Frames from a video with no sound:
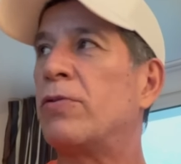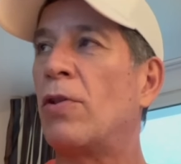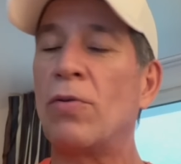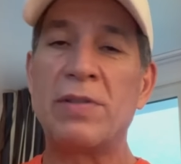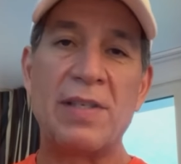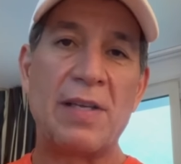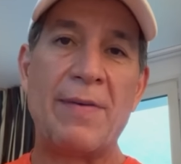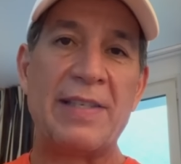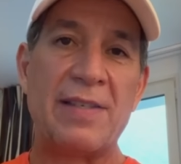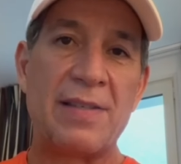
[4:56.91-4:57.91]
Entonces, a
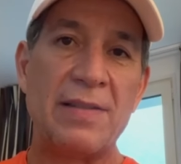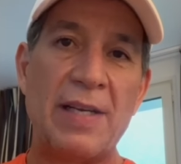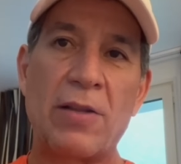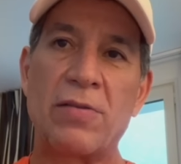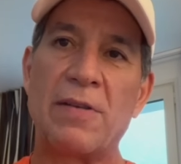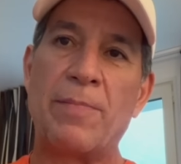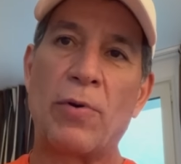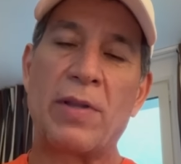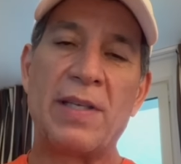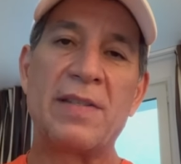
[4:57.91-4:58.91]
veces en ciertos
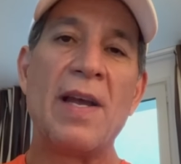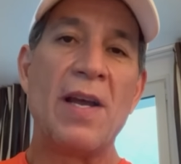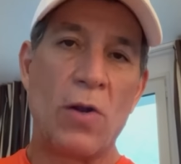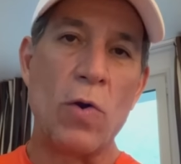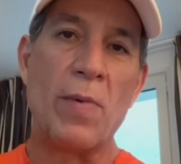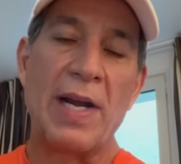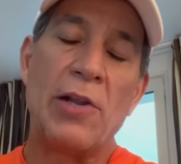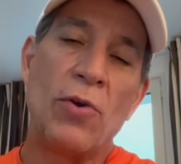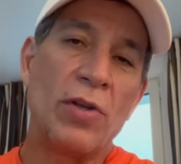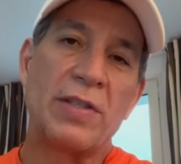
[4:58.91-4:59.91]
deportes, como en
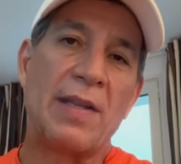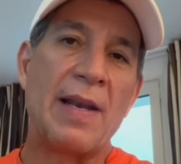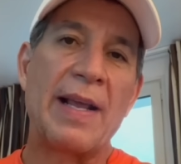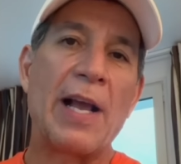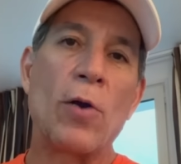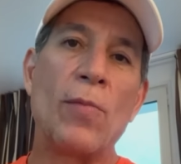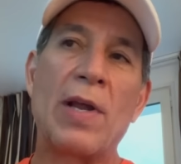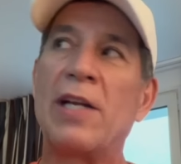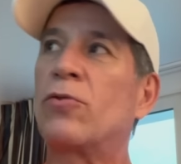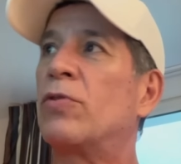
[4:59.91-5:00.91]
el judo, se tienen que
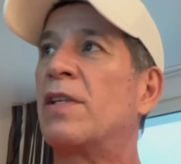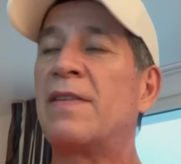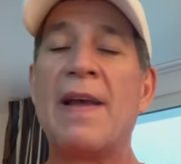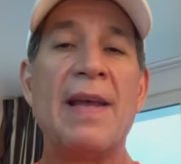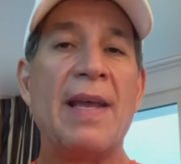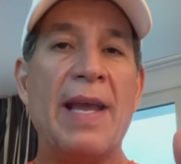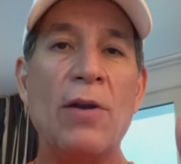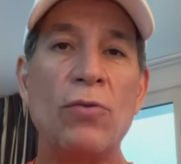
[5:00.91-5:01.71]
acomodar las cosas. En